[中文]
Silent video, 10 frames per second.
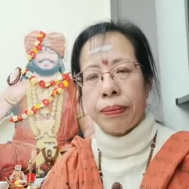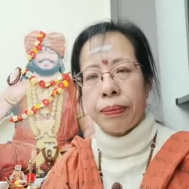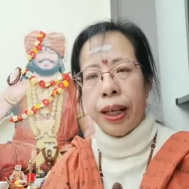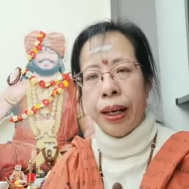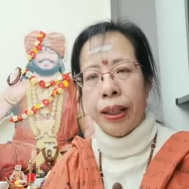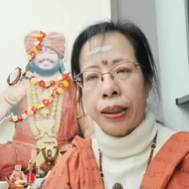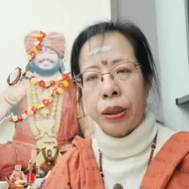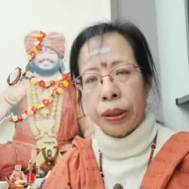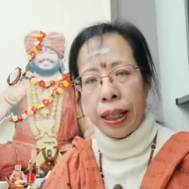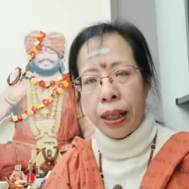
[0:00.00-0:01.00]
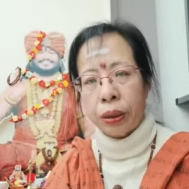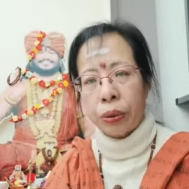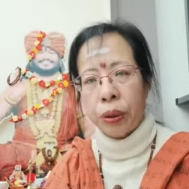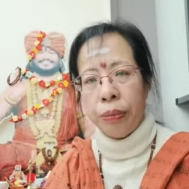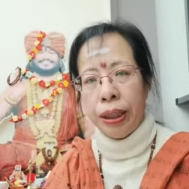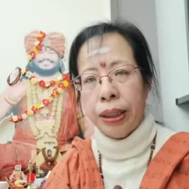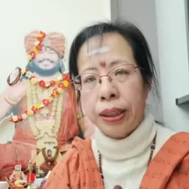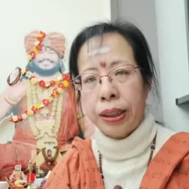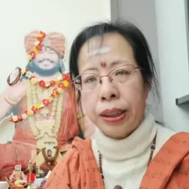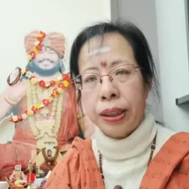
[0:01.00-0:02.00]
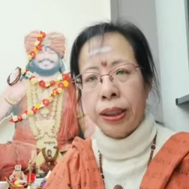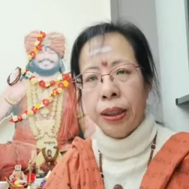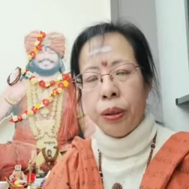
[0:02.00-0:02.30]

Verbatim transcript: 呃，首先要说明的是，